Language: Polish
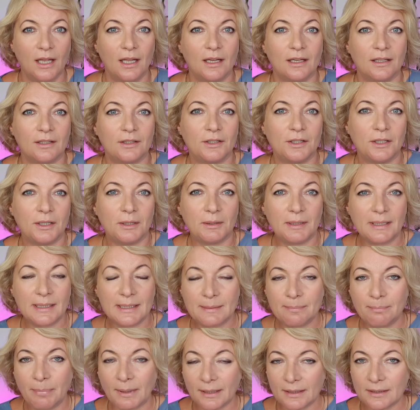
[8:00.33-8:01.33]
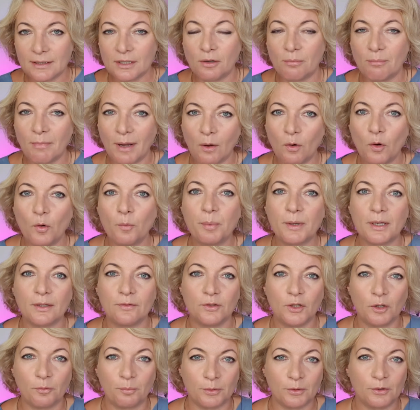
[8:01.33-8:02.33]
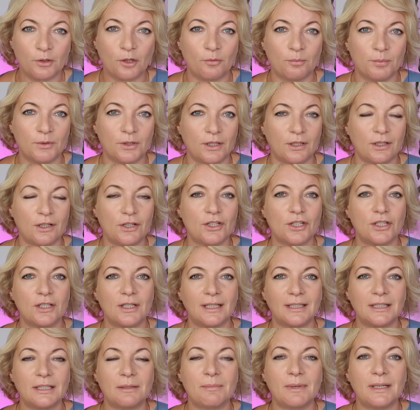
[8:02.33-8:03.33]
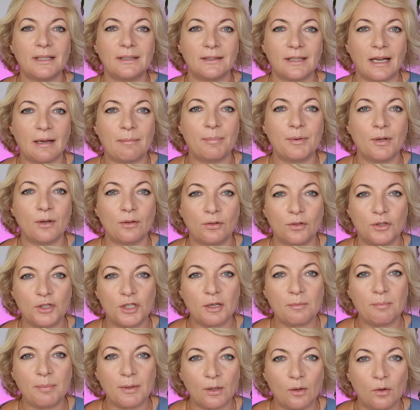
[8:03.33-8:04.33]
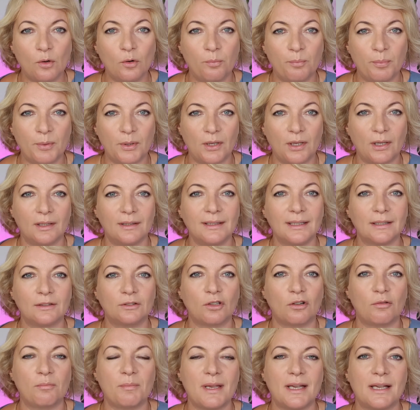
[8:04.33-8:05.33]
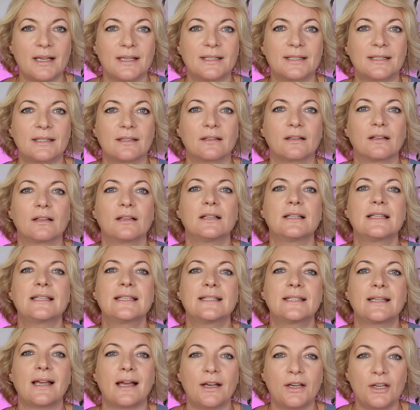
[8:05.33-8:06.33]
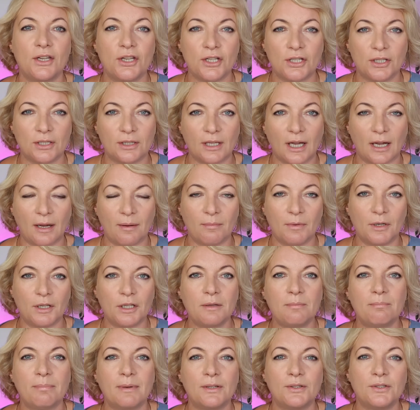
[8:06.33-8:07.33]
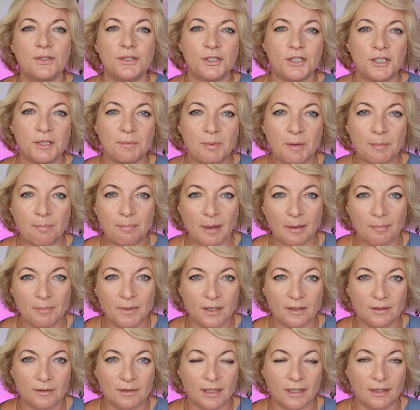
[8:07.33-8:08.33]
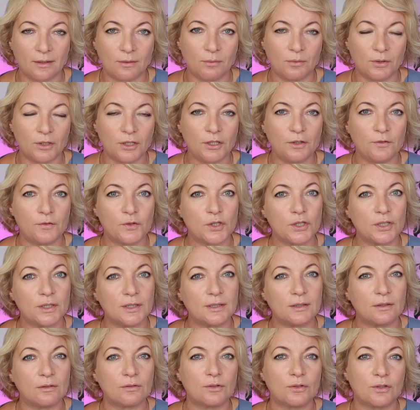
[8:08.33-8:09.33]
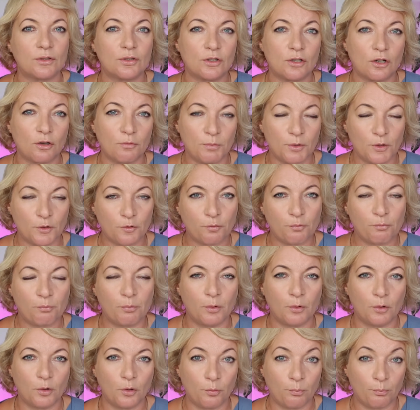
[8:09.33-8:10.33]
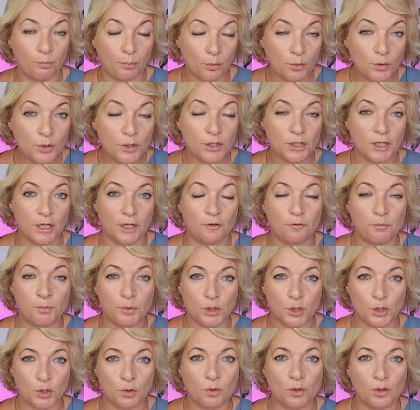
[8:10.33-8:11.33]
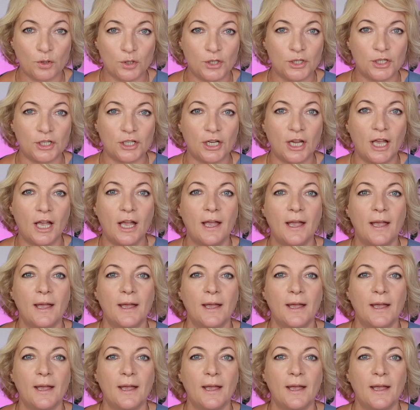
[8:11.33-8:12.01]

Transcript: e, jest bardzo mało prawdopodobne, że na tym etapie od ciebie kupi, natomiast zajrzy tam i będzie Ciebie pamiętał, i wszystko, co zrobisz e, później, w przyszłości,